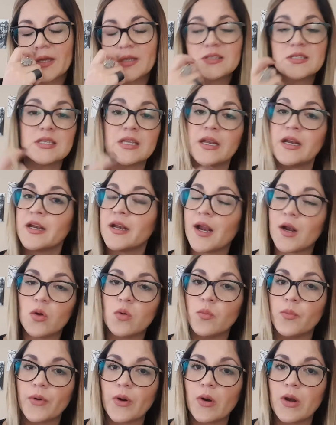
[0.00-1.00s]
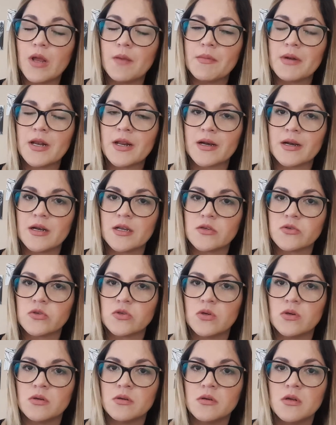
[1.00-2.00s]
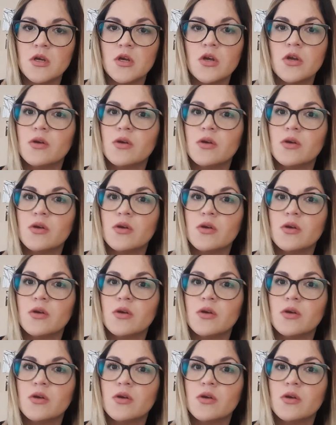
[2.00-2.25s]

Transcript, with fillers: si tienen algún problema en la relación,